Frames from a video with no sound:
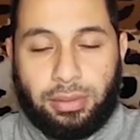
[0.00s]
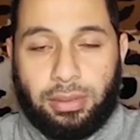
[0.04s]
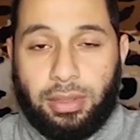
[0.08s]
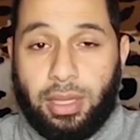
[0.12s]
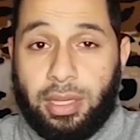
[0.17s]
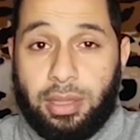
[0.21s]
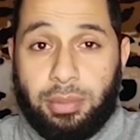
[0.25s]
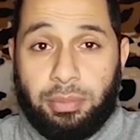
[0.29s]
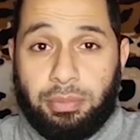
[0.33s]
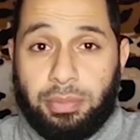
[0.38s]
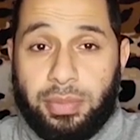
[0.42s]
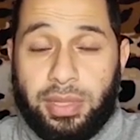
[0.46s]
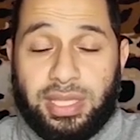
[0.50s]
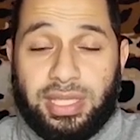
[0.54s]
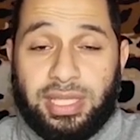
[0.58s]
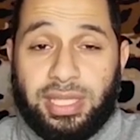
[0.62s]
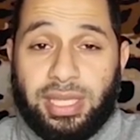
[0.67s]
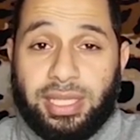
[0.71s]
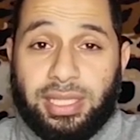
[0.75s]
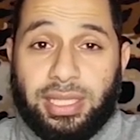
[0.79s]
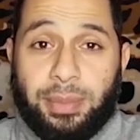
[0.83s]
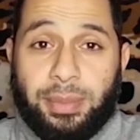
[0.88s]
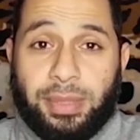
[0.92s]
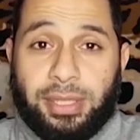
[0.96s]
طيب
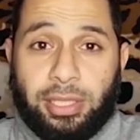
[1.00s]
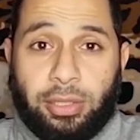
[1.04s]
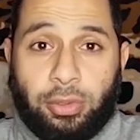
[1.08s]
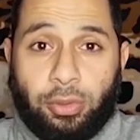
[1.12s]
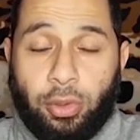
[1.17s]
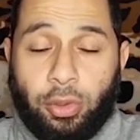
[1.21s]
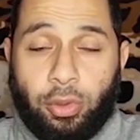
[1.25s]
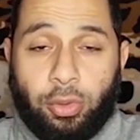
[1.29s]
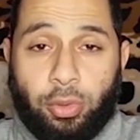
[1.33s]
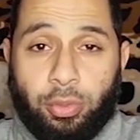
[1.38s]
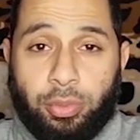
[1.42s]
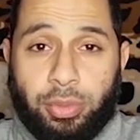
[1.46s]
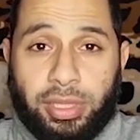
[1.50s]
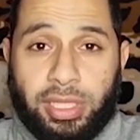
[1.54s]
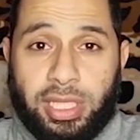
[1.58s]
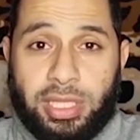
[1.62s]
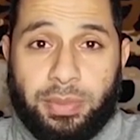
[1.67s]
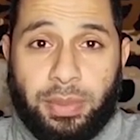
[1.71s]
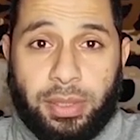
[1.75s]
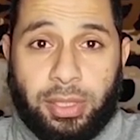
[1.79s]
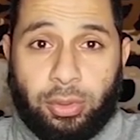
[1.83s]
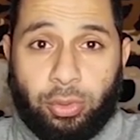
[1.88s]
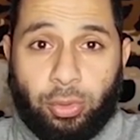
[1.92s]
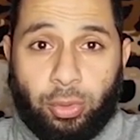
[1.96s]
استخدامات الكركم
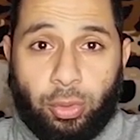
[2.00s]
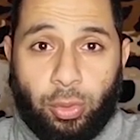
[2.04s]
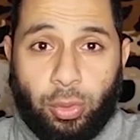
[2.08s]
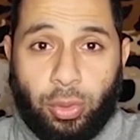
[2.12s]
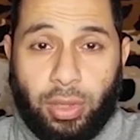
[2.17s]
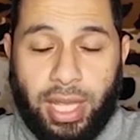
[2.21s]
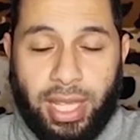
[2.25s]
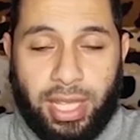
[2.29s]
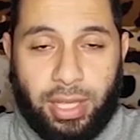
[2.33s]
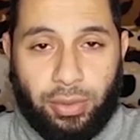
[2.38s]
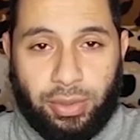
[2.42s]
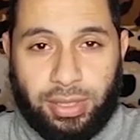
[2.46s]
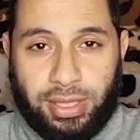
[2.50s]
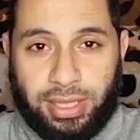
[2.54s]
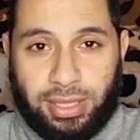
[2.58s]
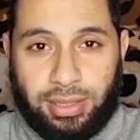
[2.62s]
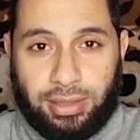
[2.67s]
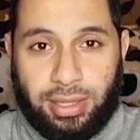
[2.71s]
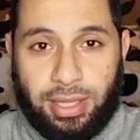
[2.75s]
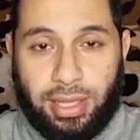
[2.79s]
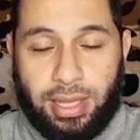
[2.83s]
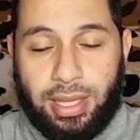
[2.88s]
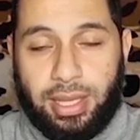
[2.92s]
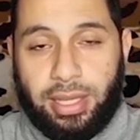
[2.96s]
بالنسبة للطيور
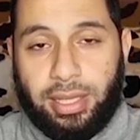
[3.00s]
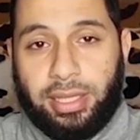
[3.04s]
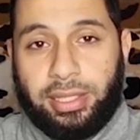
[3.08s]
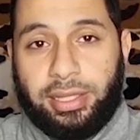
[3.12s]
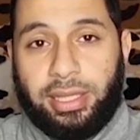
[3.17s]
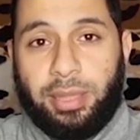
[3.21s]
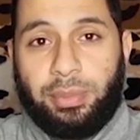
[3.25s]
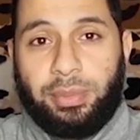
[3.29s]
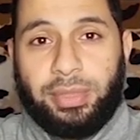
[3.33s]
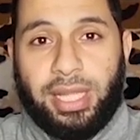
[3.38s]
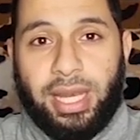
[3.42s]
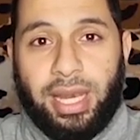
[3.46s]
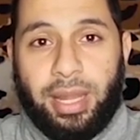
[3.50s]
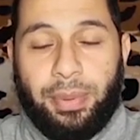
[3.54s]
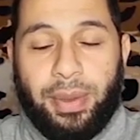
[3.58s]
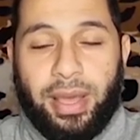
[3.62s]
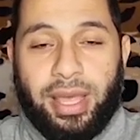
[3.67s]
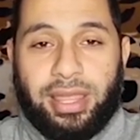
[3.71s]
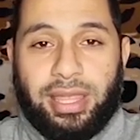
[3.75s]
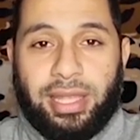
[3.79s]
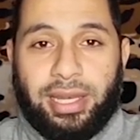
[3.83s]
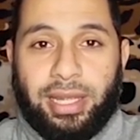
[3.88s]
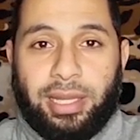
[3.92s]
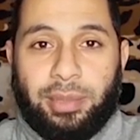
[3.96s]
والحيوانات كتير من
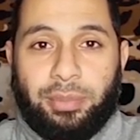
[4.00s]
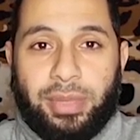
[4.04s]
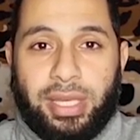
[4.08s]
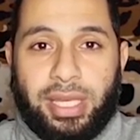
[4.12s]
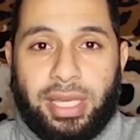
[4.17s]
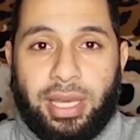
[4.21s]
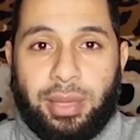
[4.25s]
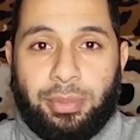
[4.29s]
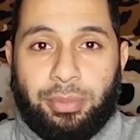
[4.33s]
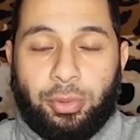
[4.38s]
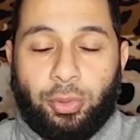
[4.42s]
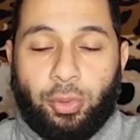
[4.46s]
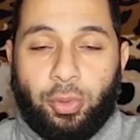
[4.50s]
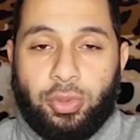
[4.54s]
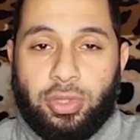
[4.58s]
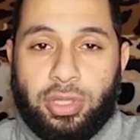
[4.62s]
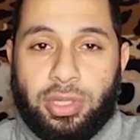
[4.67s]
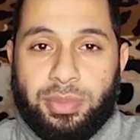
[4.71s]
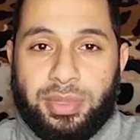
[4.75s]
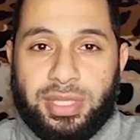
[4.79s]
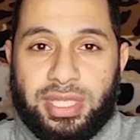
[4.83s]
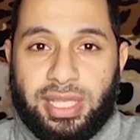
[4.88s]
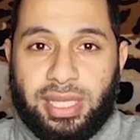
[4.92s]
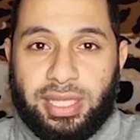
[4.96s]
الأبحاث العلمية
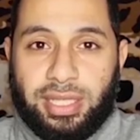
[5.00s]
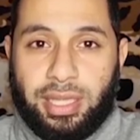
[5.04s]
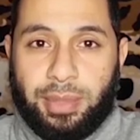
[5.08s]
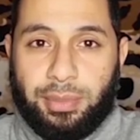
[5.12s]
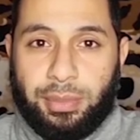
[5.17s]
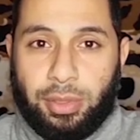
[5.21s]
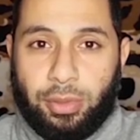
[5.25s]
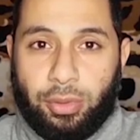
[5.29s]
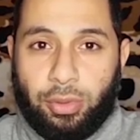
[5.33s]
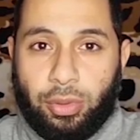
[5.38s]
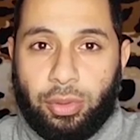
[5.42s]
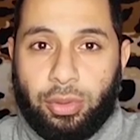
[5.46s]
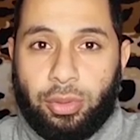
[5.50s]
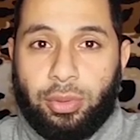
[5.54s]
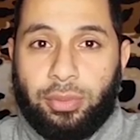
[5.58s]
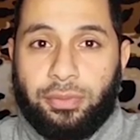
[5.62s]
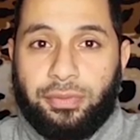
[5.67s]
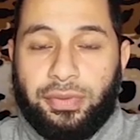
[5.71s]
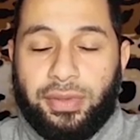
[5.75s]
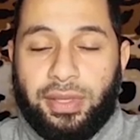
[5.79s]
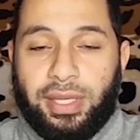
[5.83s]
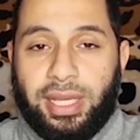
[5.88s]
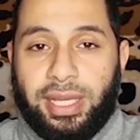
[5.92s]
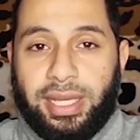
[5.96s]
بتوصي باستخدام الكركم
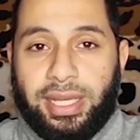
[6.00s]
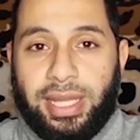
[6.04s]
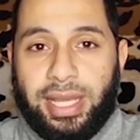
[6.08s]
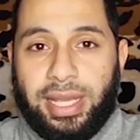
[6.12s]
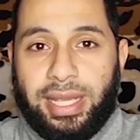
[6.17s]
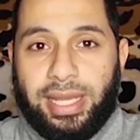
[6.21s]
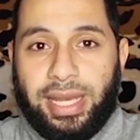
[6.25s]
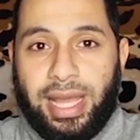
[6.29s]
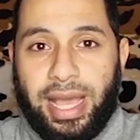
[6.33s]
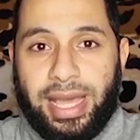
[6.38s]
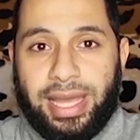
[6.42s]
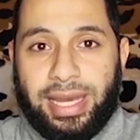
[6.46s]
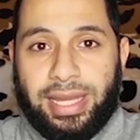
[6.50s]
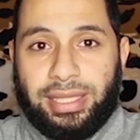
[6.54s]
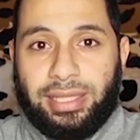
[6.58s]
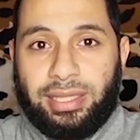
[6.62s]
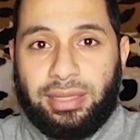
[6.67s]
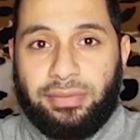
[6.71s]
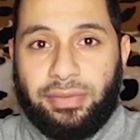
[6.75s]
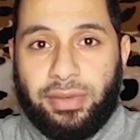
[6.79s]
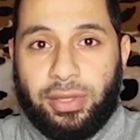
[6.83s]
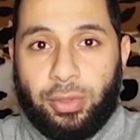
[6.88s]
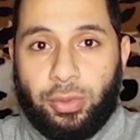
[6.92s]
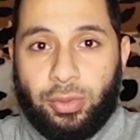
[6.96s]
في علاج الحالات
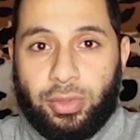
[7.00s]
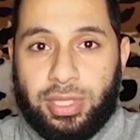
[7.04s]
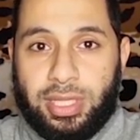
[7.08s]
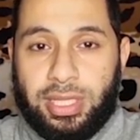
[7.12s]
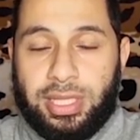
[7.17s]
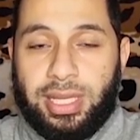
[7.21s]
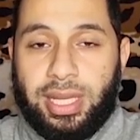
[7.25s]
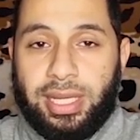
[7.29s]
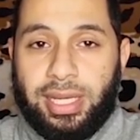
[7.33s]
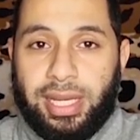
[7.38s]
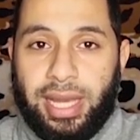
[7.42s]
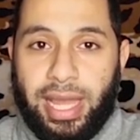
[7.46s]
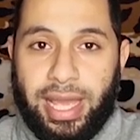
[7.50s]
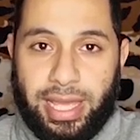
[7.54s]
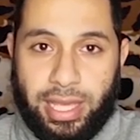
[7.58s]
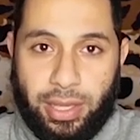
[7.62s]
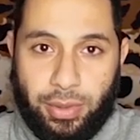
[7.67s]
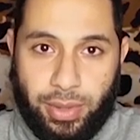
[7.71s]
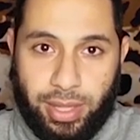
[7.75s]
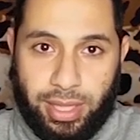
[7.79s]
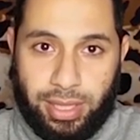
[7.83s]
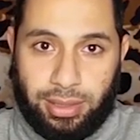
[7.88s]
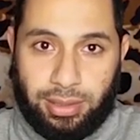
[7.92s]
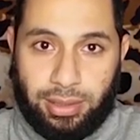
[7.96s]
الفيروسية
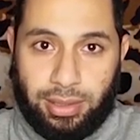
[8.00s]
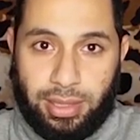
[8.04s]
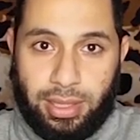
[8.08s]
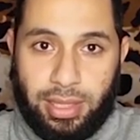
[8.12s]
للحيوان